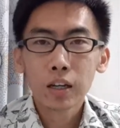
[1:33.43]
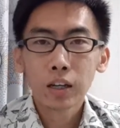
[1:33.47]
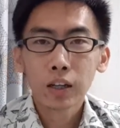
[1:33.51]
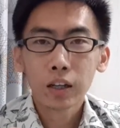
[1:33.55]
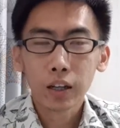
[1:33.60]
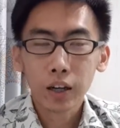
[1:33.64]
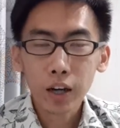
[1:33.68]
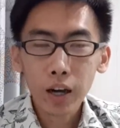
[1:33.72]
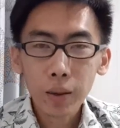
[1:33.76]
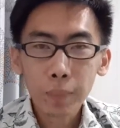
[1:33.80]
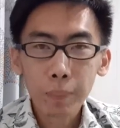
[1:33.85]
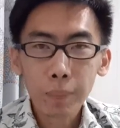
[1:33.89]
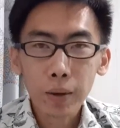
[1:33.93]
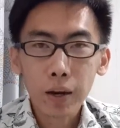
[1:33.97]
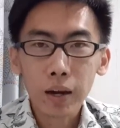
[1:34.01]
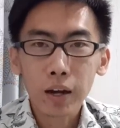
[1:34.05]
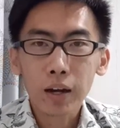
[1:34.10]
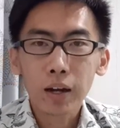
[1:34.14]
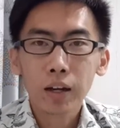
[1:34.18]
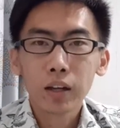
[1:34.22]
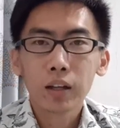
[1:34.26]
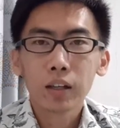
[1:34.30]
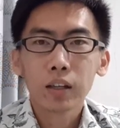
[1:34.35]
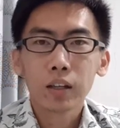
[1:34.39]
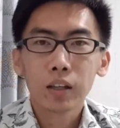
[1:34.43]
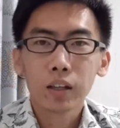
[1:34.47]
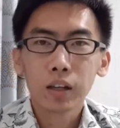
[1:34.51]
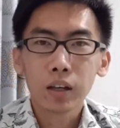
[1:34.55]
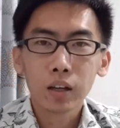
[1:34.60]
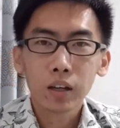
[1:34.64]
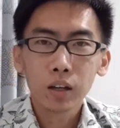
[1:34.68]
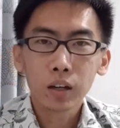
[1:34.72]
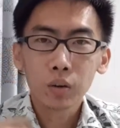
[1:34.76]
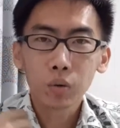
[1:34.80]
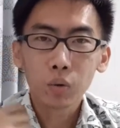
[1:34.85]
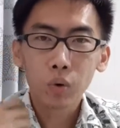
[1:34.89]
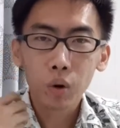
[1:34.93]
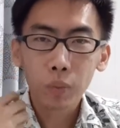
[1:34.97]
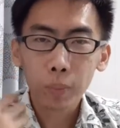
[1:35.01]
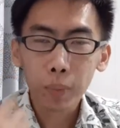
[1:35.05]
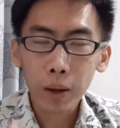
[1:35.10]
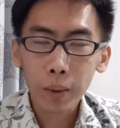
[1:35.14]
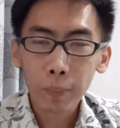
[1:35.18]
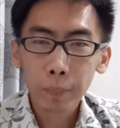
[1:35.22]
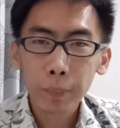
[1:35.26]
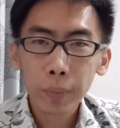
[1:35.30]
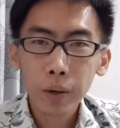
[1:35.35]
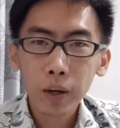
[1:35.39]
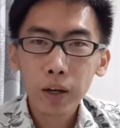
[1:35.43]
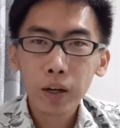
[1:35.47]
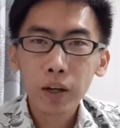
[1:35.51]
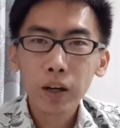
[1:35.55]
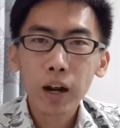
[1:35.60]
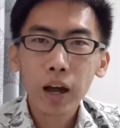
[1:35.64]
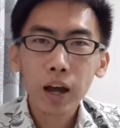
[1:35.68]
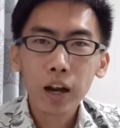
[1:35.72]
kenapa ya wallpaper